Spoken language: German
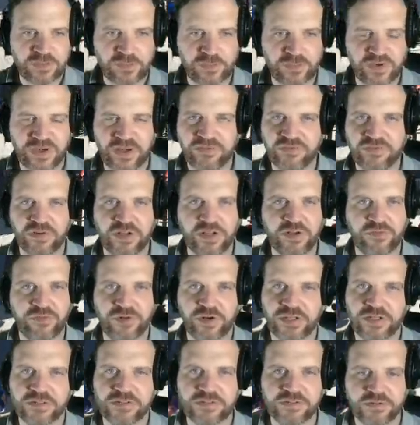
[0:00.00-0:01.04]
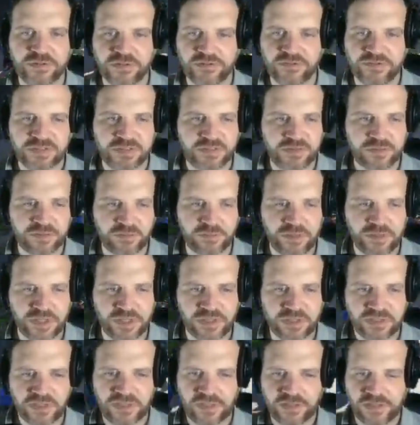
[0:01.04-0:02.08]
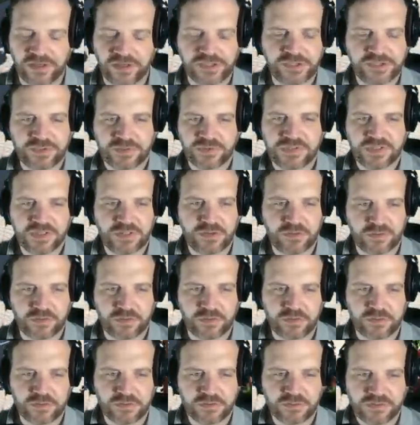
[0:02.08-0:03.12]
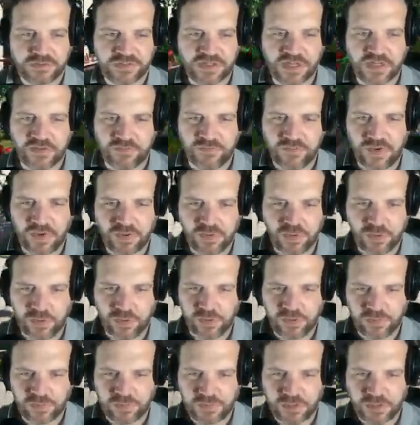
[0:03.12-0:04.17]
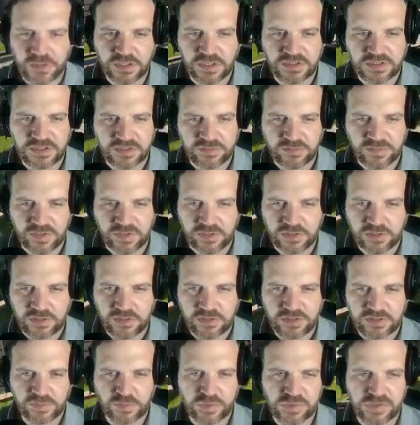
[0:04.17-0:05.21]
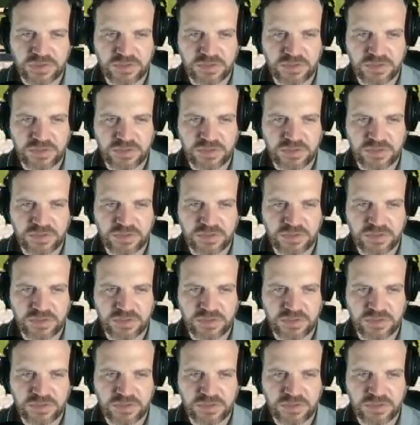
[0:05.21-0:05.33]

ein paar Flatrides oder was auch immer, reicht uns auch. Zeigen wir auch. Gar kein Thema. Es muss